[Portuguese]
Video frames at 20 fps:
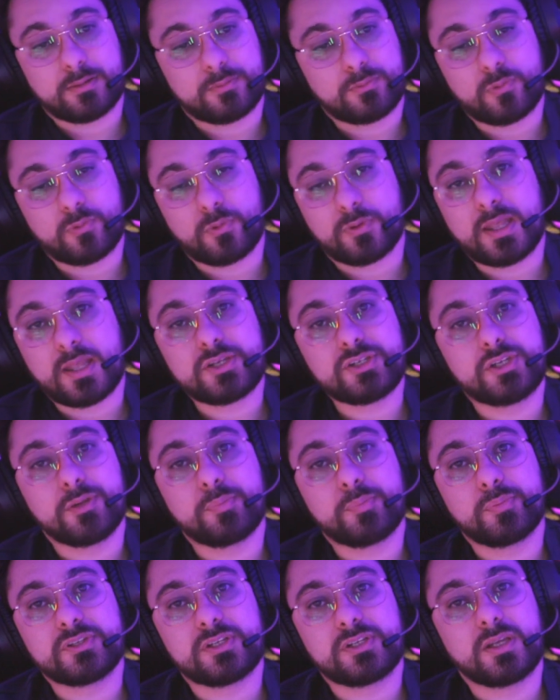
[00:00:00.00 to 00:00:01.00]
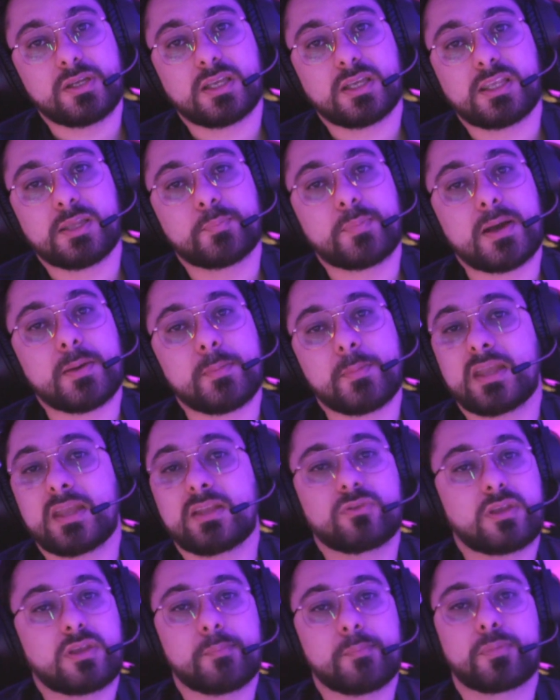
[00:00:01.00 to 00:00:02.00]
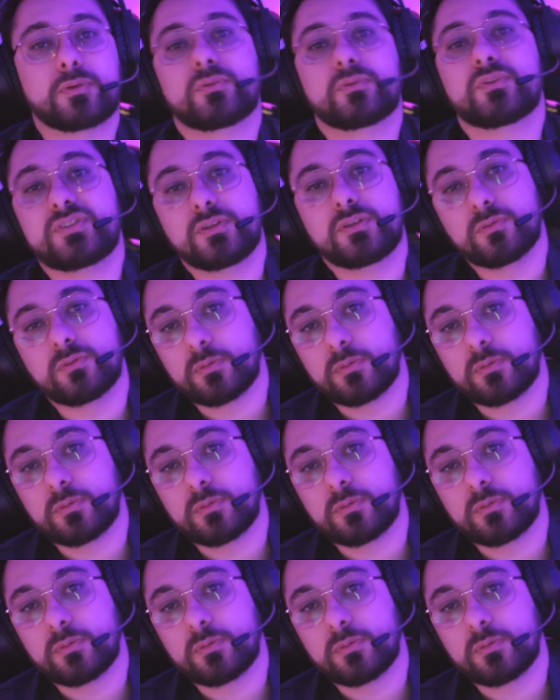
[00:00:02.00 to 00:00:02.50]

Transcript: qualquer tipo de equipamento que é produzido